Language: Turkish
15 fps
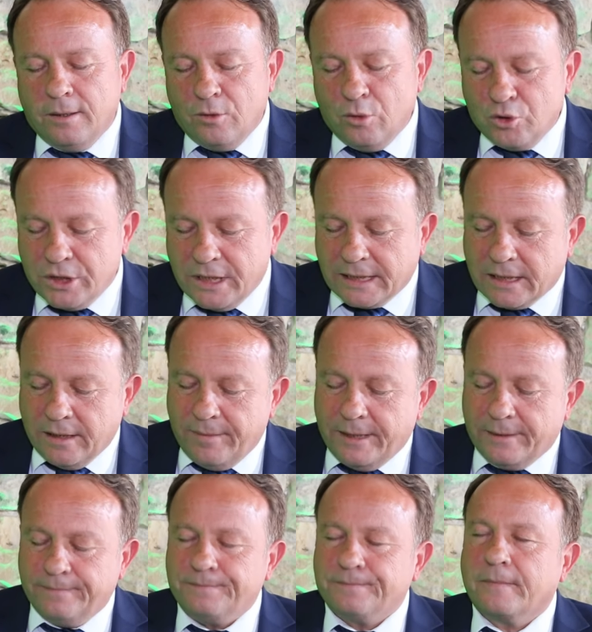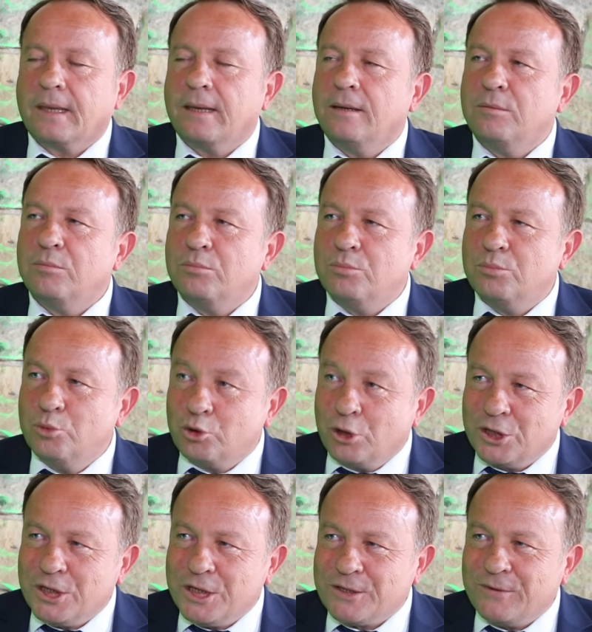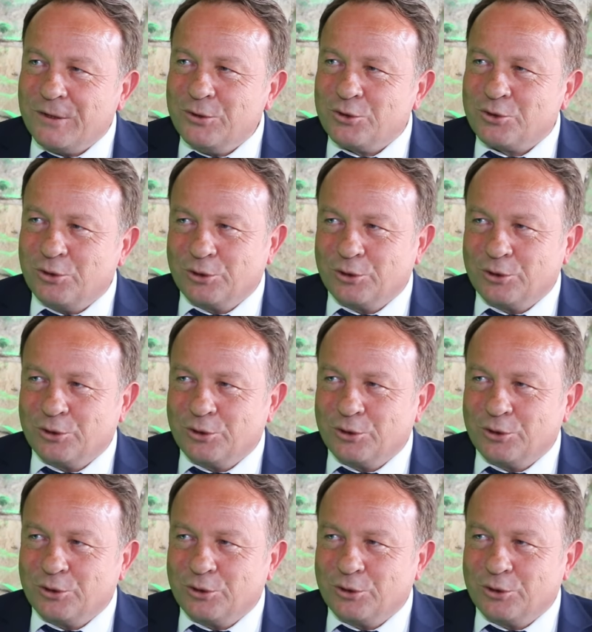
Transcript: Öncelikle ben Mutajans ve 3